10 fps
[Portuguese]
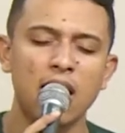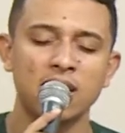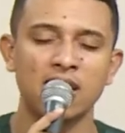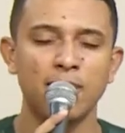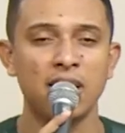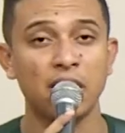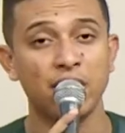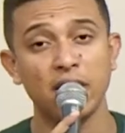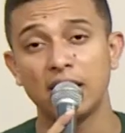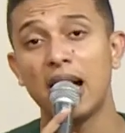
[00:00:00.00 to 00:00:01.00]
saber a
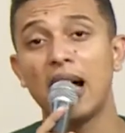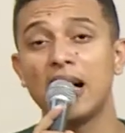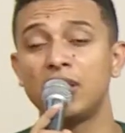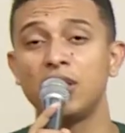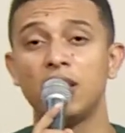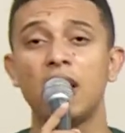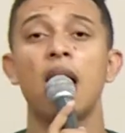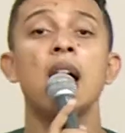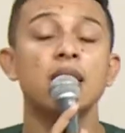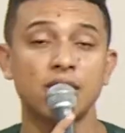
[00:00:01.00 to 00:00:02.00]
verdade,
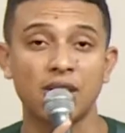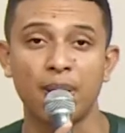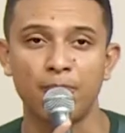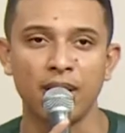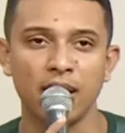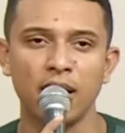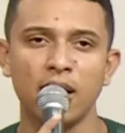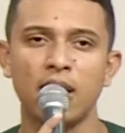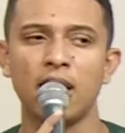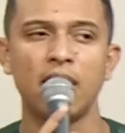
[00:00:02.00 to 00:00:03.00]

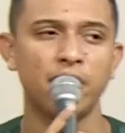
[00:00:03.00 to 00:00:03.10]
saber a